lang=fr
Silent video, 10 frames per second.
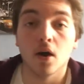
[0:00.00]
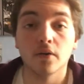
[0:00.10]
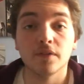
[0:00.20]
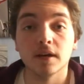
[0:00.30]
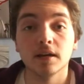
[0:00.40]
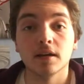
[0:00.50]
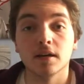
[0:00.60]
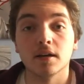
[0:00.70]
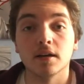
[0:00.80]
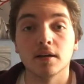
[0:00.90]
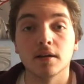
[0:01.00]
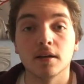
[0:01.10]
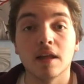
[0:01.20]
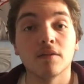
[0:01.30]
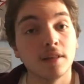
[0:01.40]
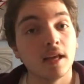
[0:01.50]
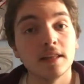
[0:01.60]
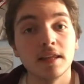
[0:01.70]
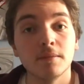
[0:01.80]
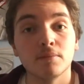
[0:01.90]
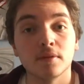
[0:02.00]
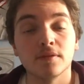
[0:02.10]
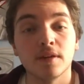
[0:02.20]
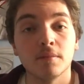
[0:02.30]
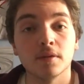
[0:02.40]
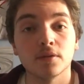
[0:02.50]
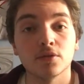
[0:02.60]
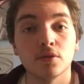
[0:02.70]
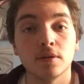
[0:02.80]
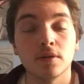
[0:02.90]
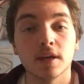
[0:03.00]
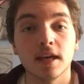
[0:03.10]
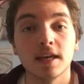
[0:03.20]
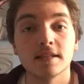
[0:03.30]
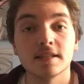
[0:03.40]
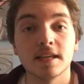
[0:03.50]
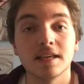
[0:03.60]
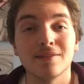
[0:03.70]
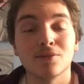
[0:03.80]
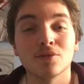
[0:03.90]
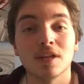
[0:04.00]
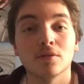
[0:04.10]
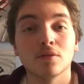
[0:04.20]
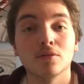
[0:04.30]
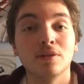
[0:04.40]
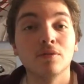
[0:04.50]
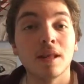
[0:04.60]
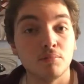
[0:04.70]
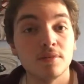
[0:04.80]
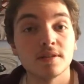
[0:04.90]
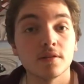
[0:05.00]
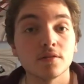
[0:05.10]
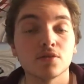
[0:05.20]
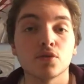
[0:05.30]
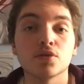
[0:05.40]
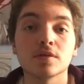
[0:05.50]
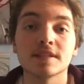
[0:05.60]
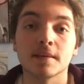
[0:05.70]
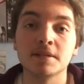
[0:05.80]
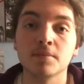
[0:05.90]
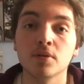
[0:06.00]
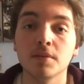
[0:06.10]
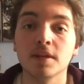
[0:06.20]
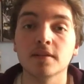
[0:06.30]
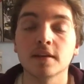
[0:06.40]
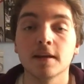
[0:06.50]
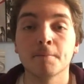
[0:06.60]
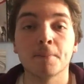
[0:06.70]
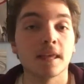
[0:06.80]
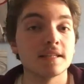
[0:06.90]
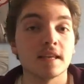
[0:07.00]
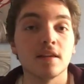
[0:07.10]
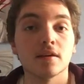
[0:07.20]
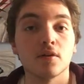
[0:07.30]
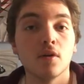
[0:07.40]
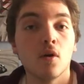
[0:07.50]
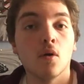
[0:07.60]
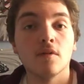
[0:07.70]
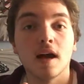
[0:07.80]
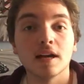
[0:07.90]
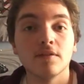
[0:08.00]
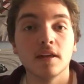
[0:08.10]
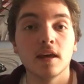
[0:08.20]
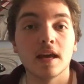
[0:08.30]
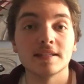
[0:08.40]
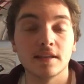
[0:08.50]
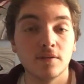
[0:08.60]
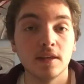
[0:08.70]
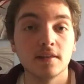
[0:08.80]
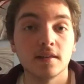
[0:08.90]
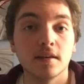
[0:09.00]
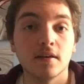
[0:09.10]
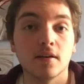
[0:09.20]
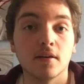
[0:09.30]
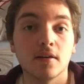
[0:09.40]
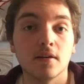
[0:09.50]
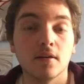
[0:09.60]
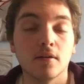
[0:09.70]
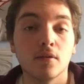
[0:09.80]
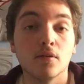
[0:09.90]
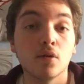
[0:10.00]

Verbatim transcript: Enfin, euh, l'avant-dernier point faible que je lui donnerais, c'est que au niveau de la puissance, je sens que c'est un petit peu limite. Hein, c'est-à-dire qu'on va arriver assez vite euh, au